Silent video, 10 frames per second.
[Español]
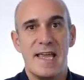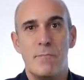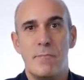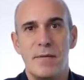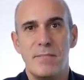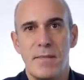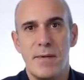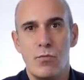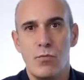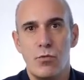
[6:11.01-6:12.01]

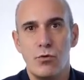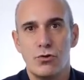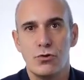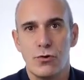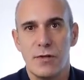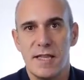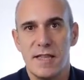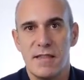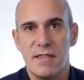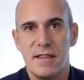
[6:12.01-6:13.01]
imprímeme un busto
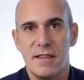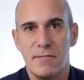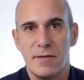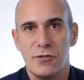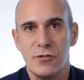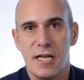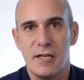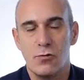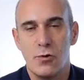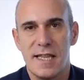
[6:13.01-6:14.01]
de 10 centímetros de
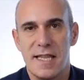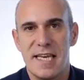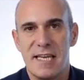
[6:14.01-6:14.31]
altura de